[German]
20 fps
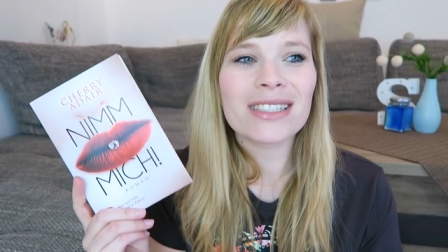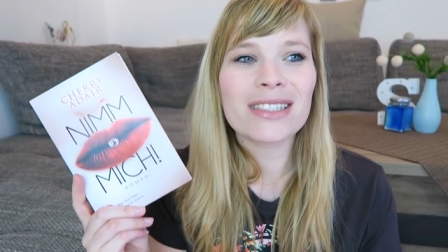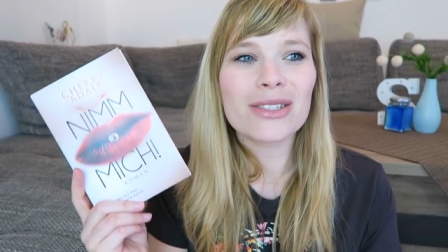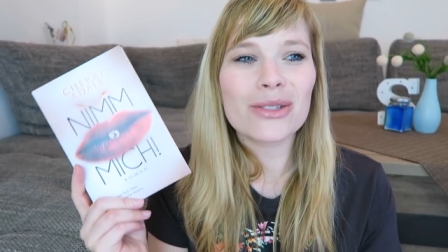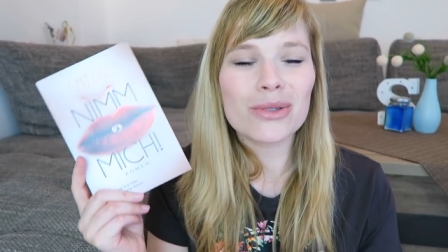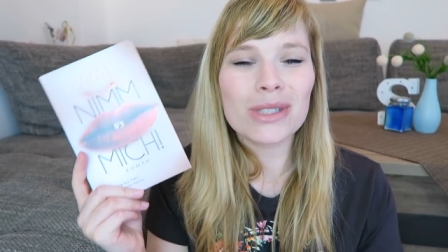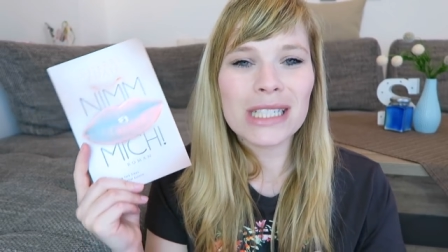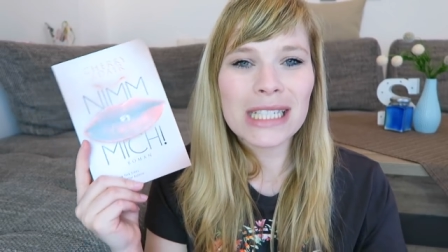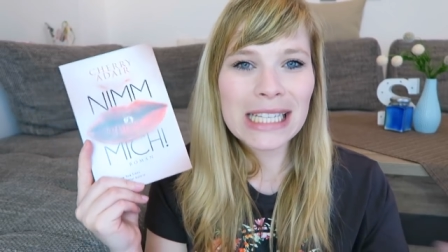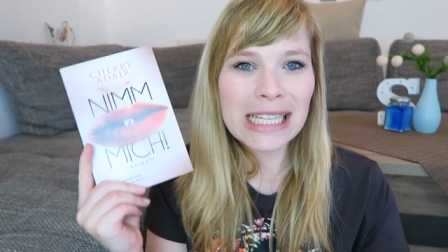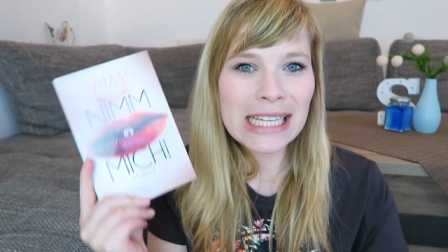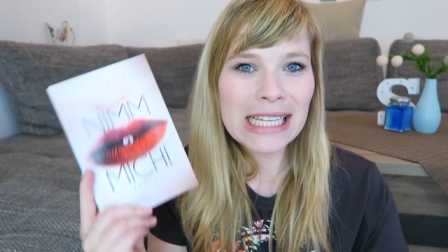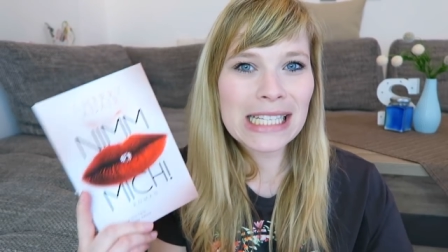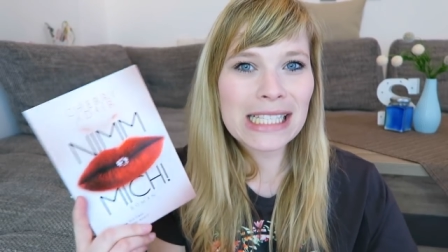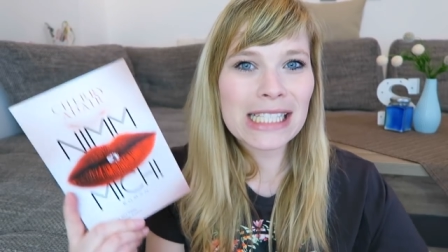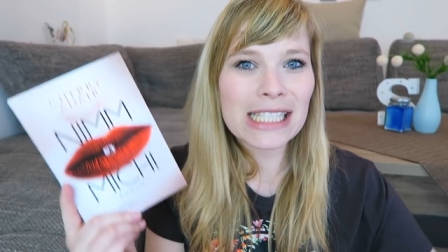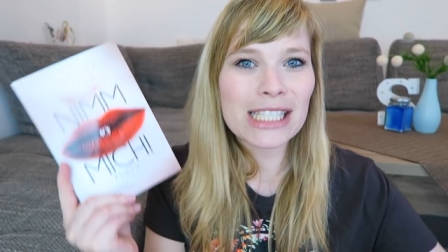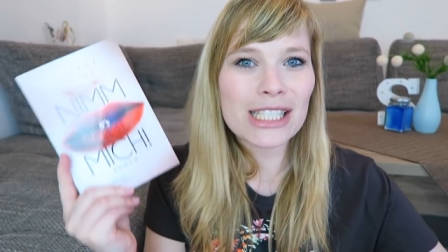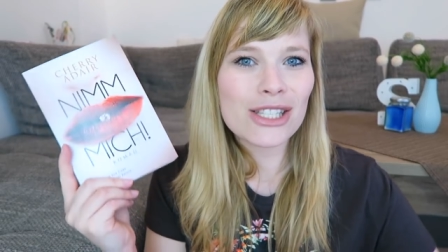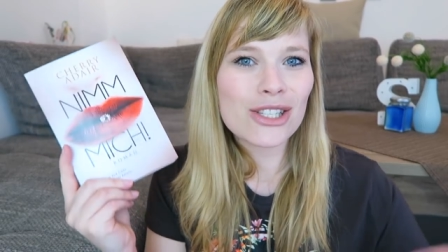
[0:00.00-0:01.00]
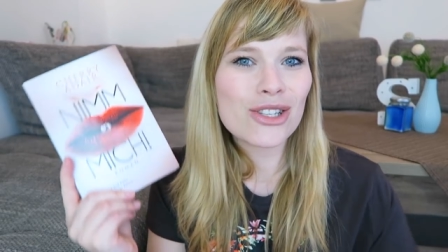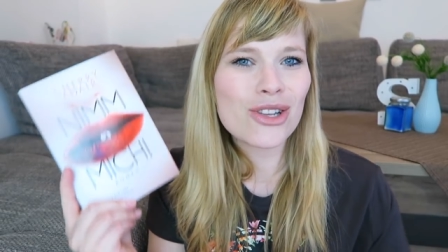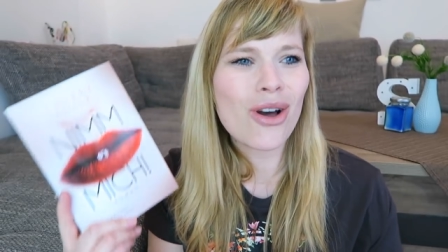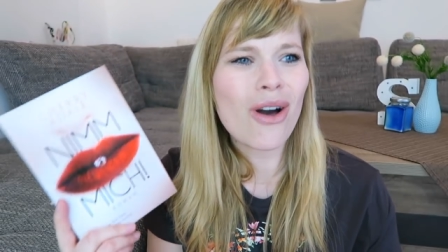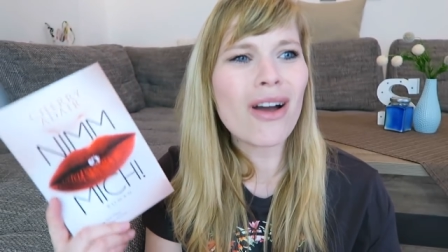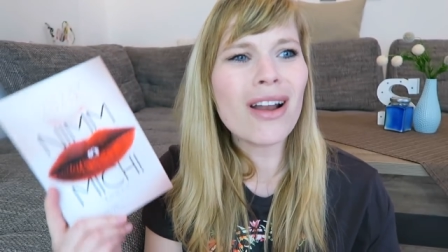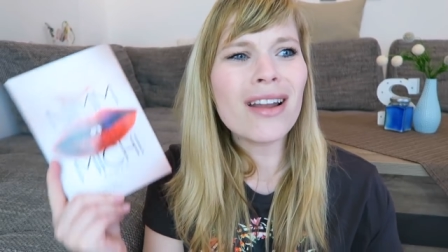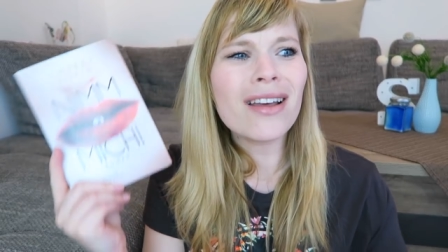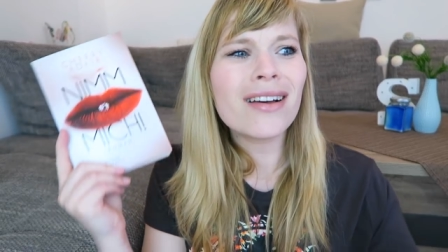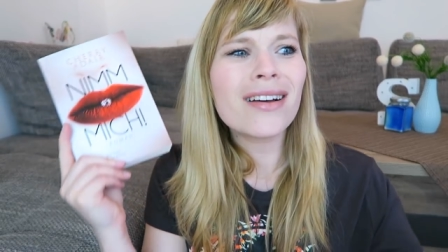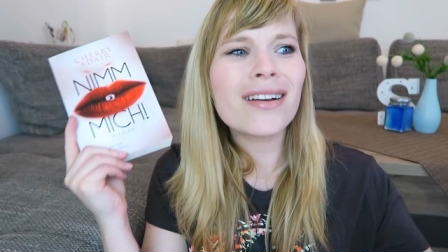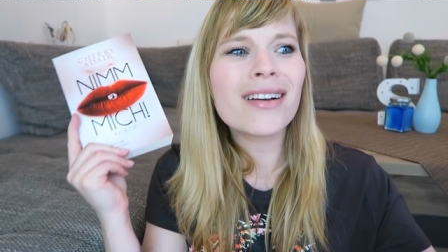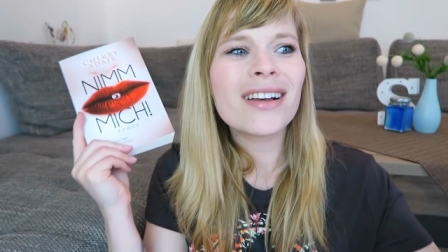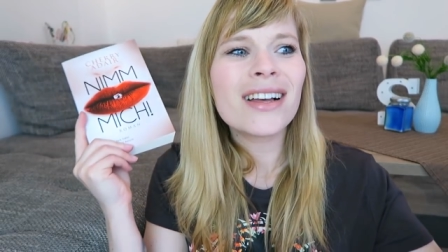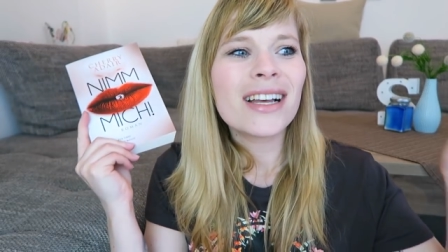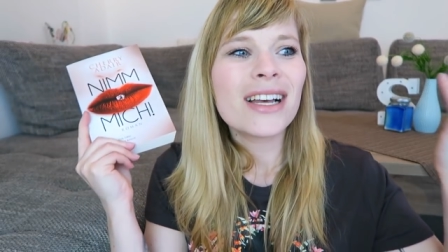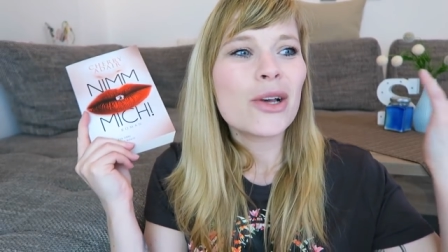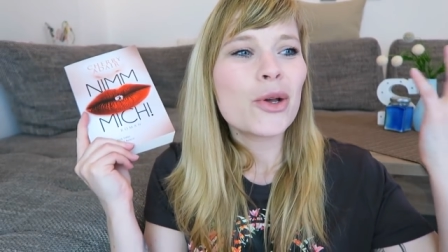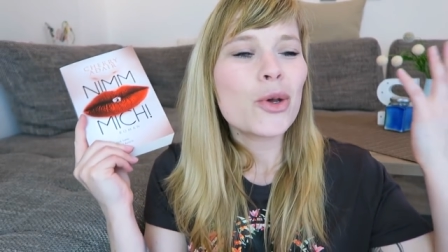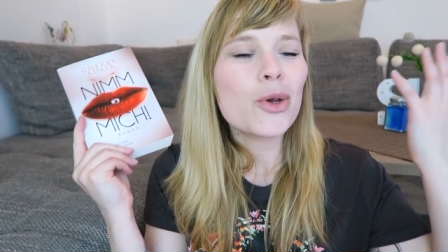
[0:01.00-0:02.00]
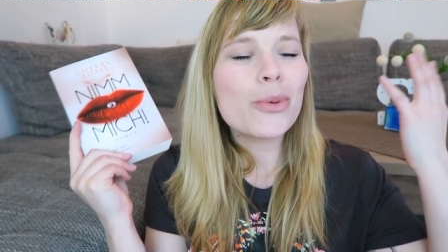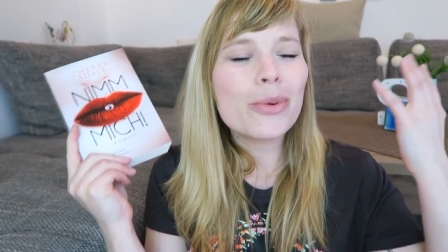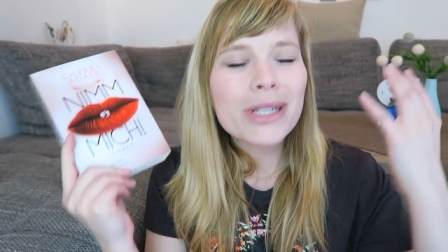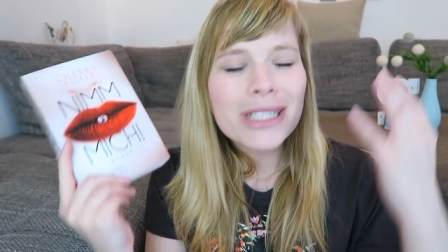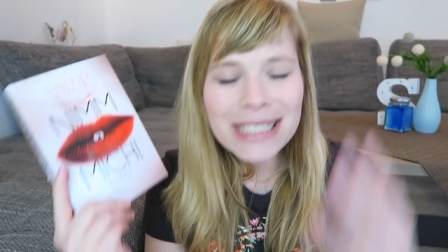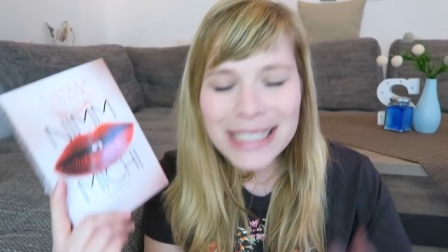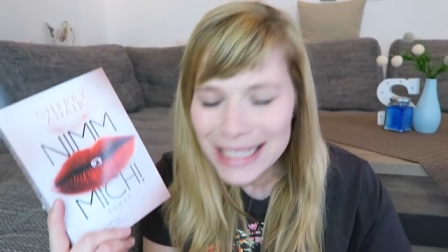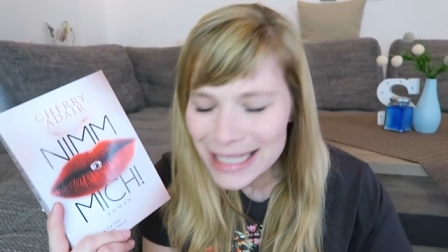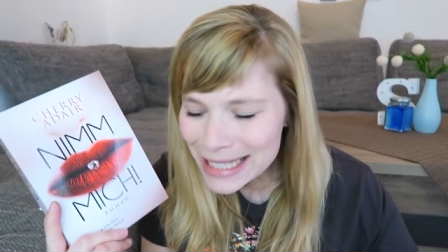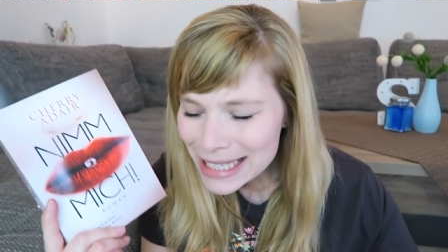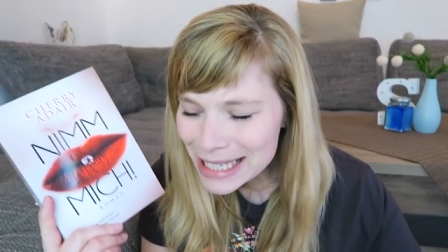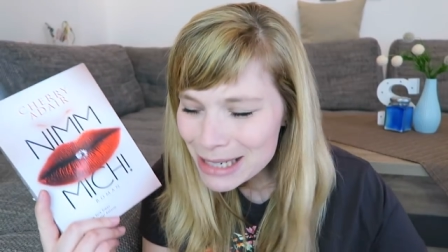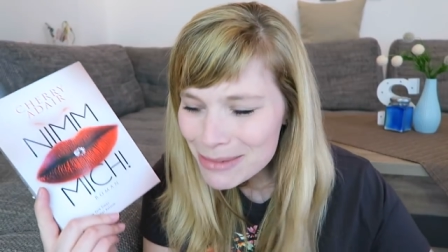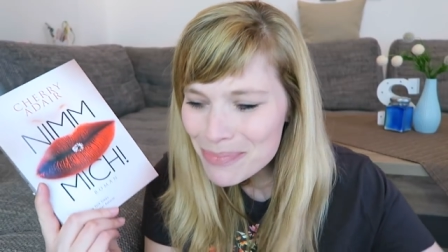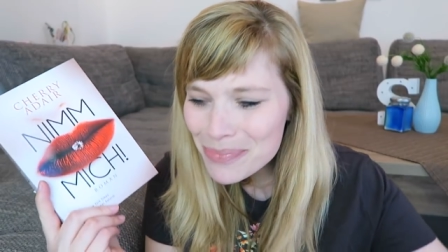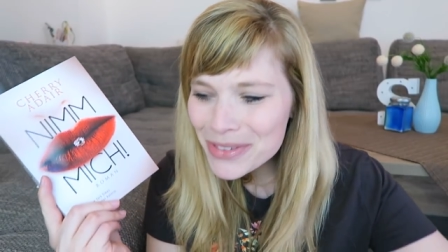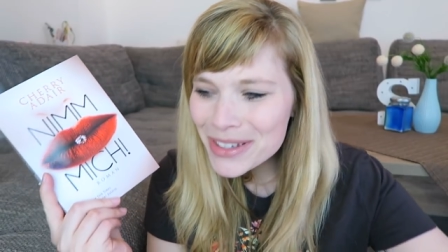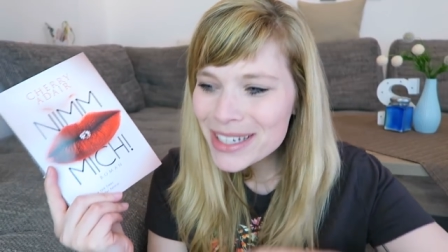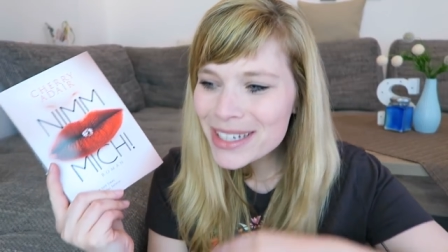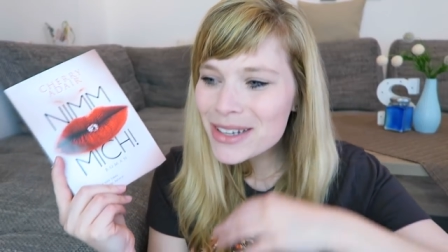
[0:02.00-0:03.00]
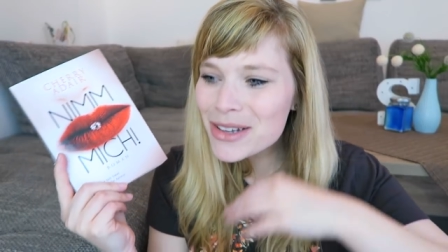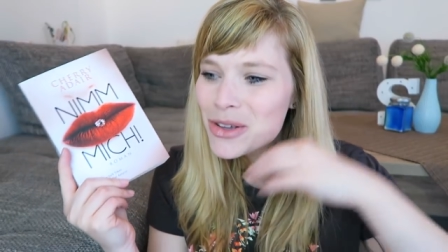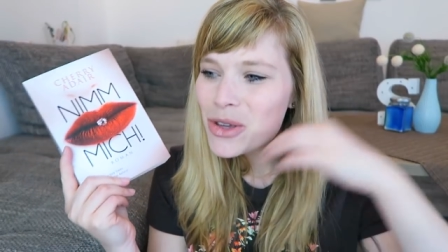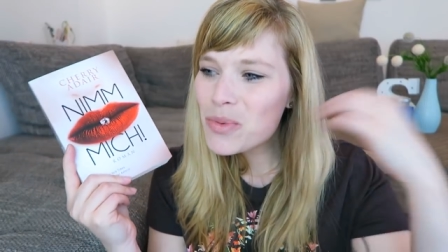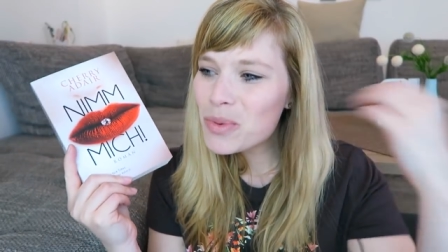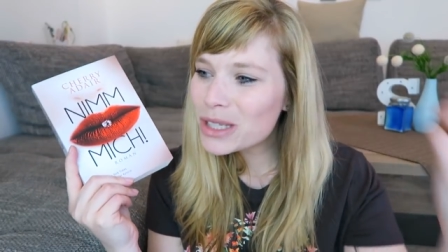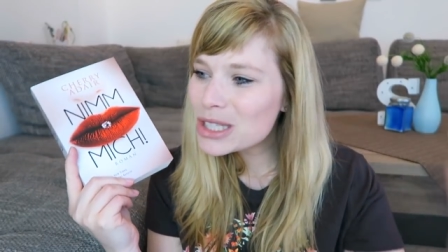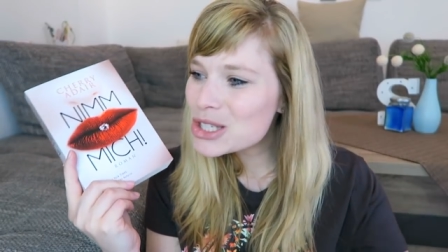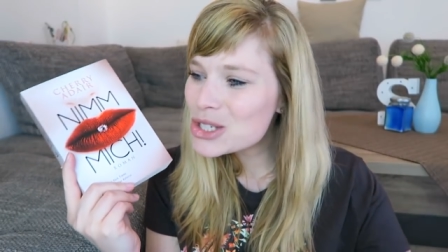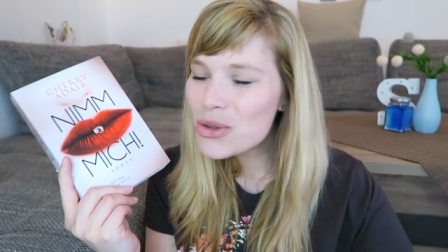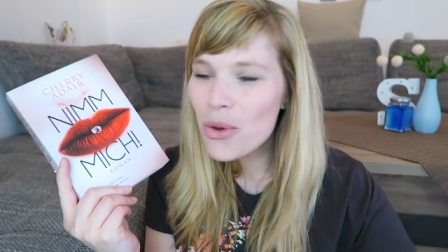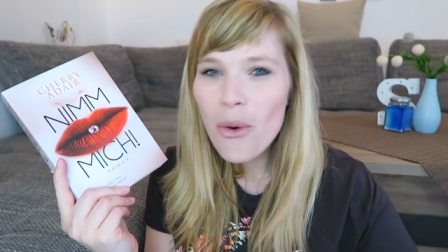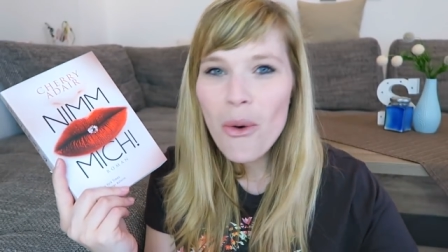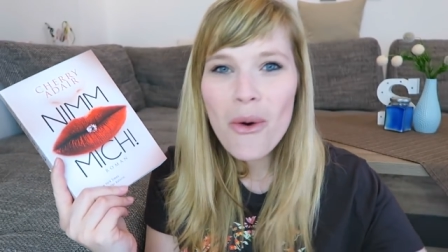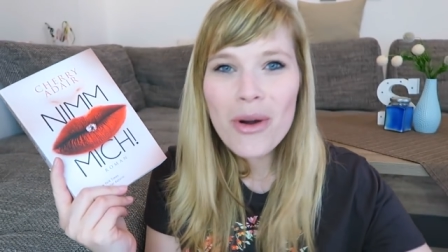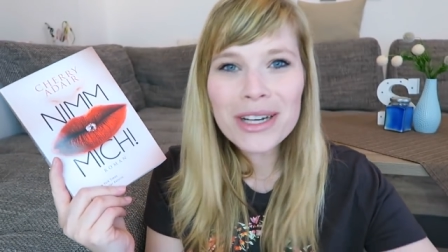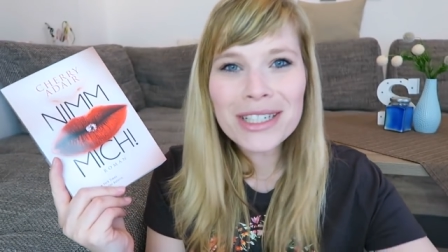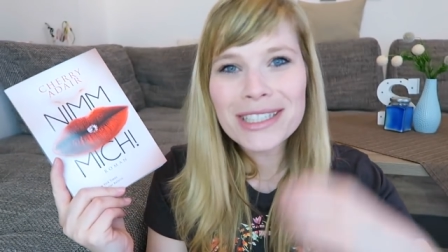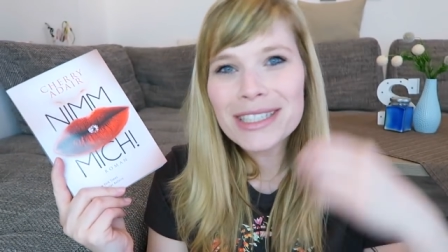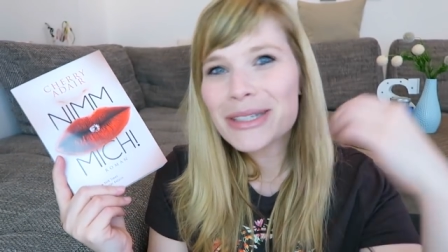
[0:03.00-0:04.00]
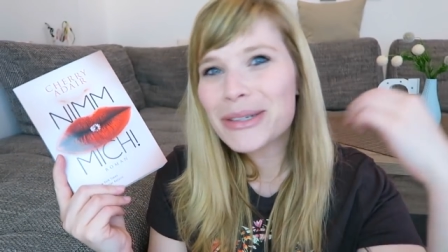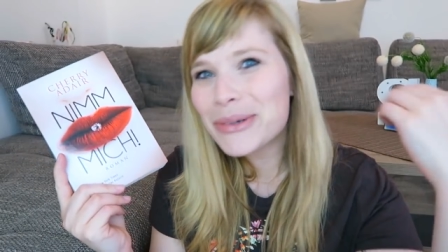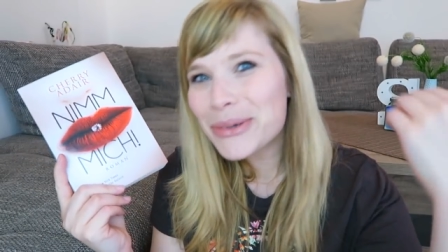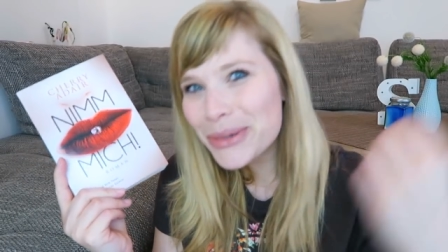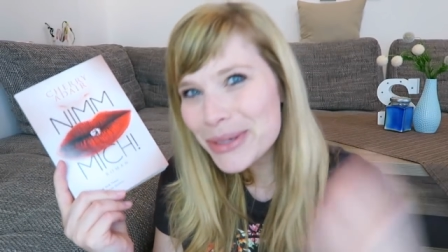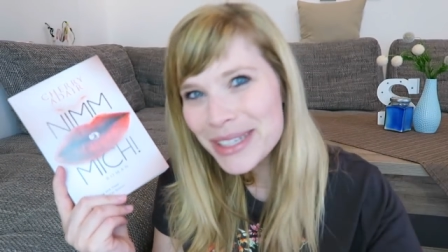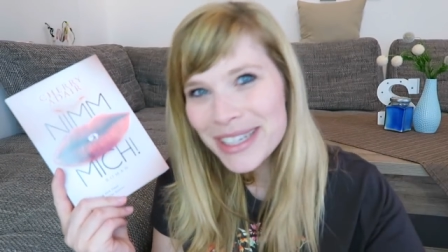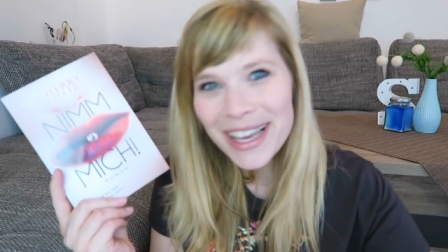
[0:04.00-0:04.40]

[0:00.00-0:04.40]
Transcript: Das ist so eine richtig tolle, übertriebene, überzogene,